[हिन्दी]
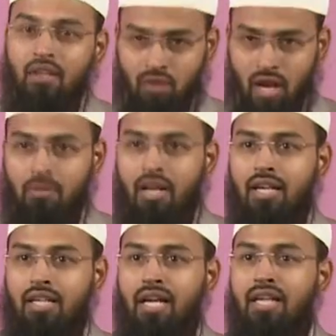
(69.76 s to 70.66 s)
कुरान में
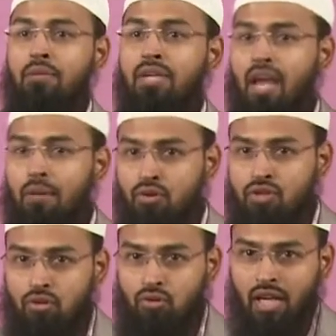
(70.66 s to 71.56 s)
अल्लाह ने कहा नबी कि आपने
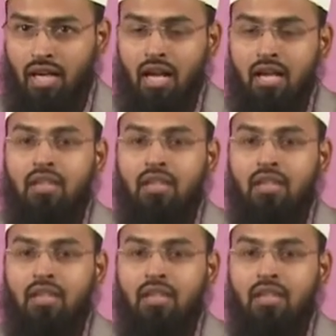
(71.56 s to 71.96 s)
उस शख्स को देखा